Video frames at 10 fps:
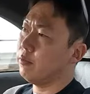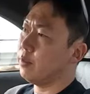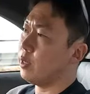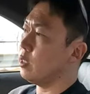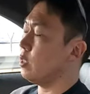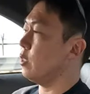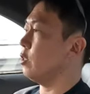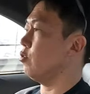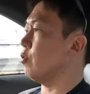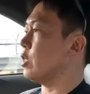패밀리
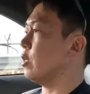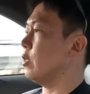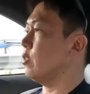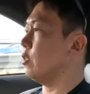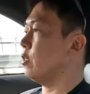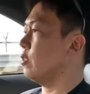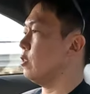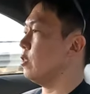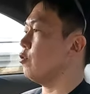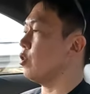세단으로 이
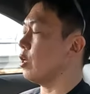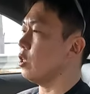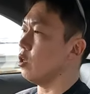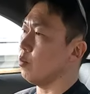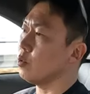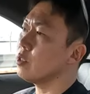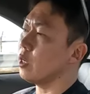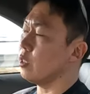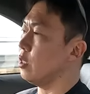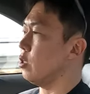클래스를 쓸 수 있겠냐 못
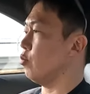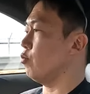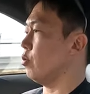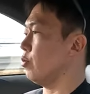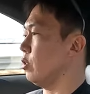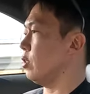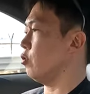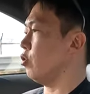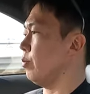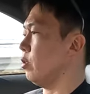쓰겠냐라고
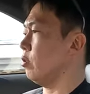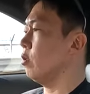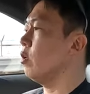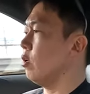물어보신다 그러면,